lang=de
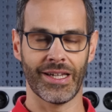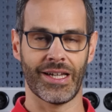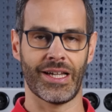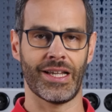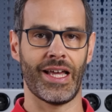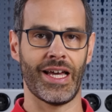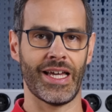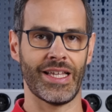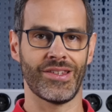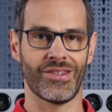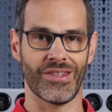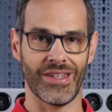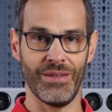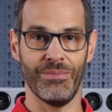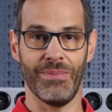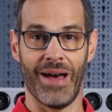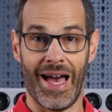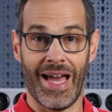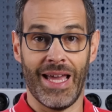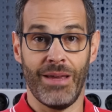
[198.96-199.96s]
Clients
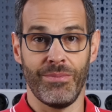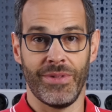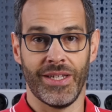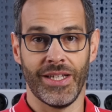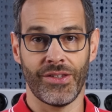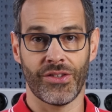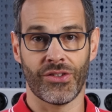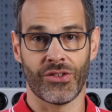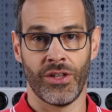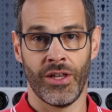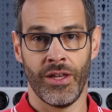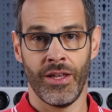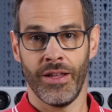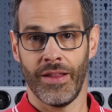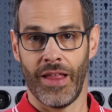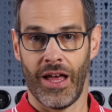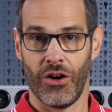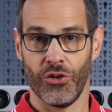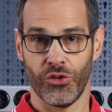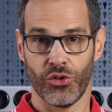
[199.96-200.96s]
im Heimnetz
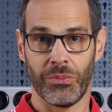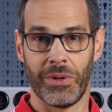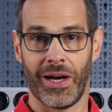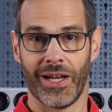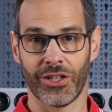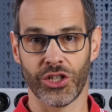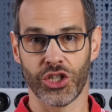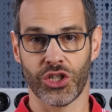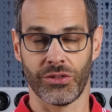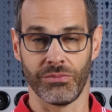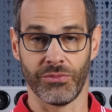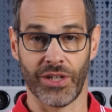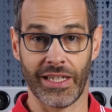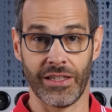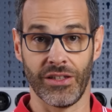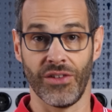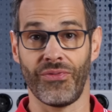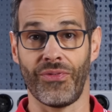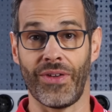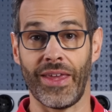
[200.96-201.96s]
automatisch
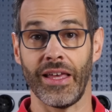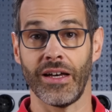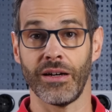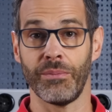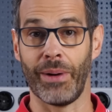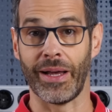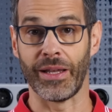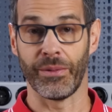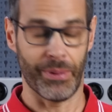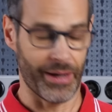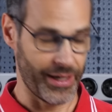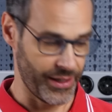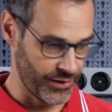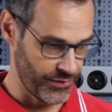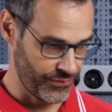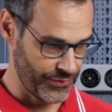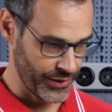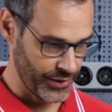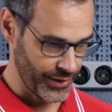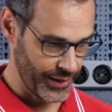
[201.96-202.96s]
kriegen eine faire
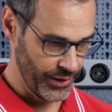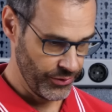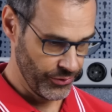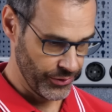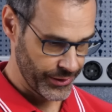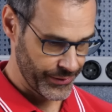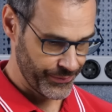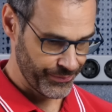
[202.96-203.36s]
Bandbreitenverteilung.